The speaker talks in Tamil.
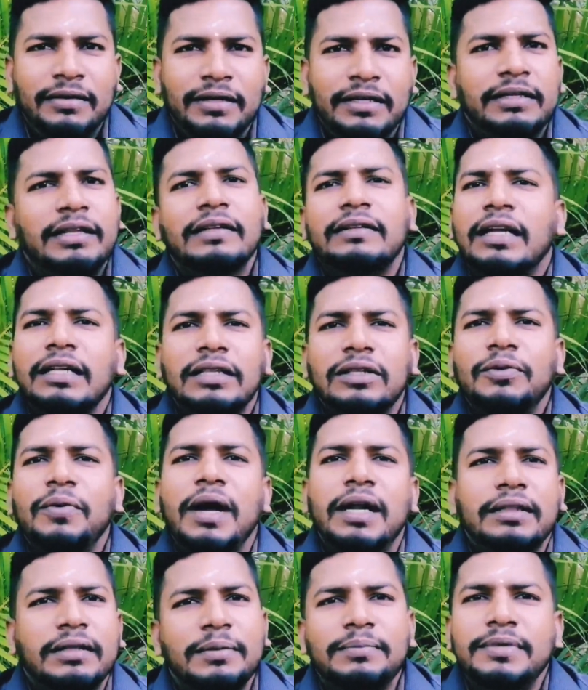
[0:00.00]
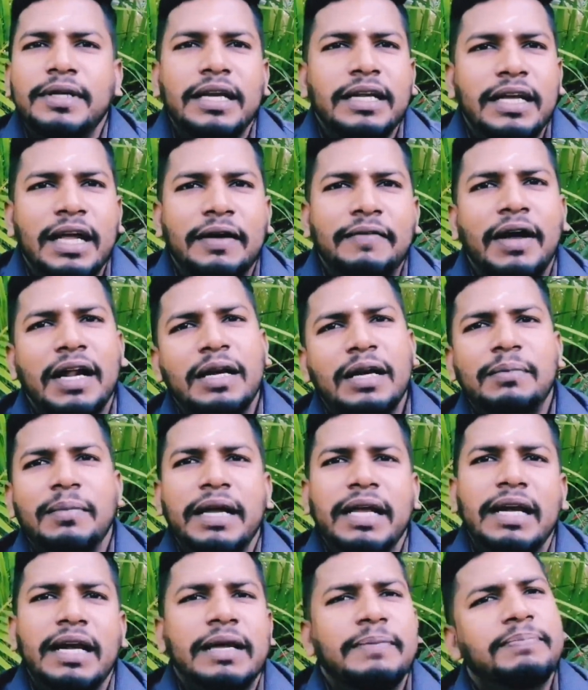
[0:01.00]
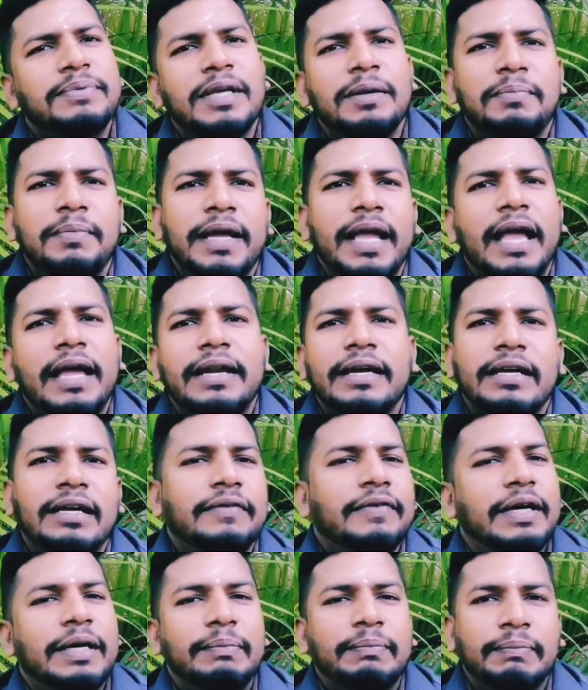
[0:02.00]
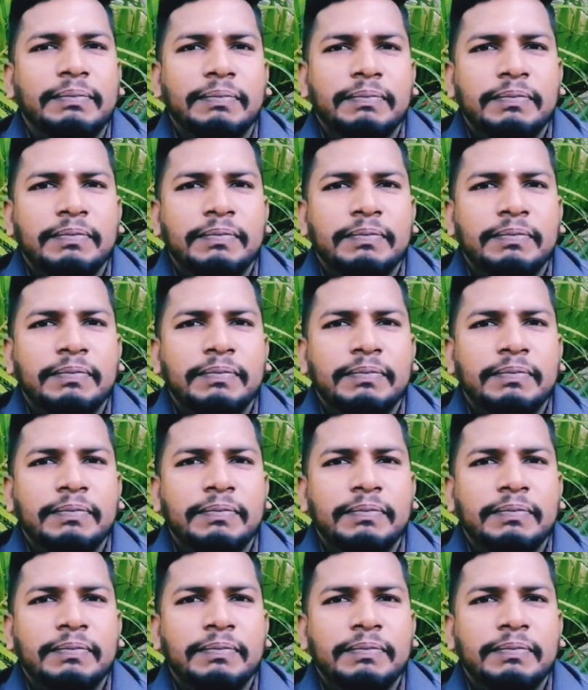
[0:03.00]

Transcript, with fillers: இந்த தத்துவார்த்தம் சரியா வறுமையிலையும் செம்மையாக இருக்க வேணும்